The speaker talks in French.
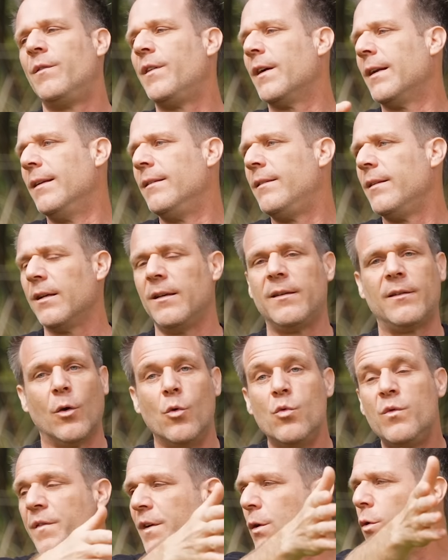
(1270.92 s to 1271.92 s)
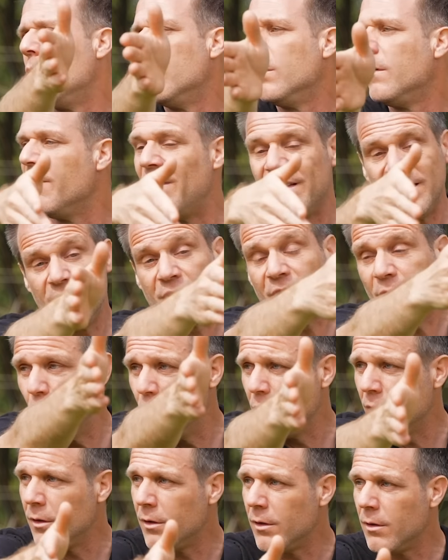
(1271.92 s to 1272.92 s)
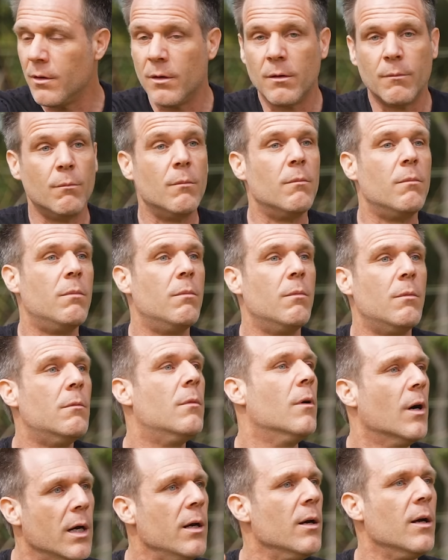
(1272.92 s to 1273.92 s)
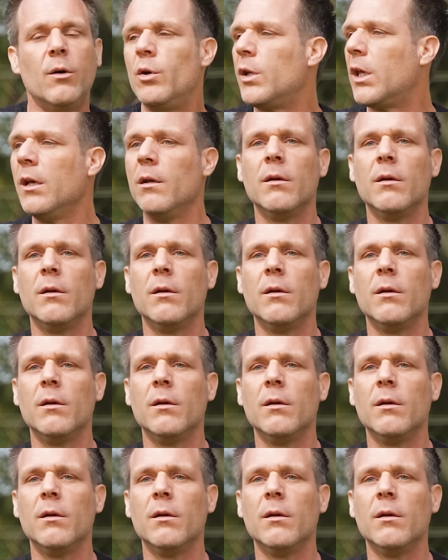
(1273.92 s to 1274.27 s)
de faire l'intéressant ou fais-le. Vas-y, fais-le. Ah, ok,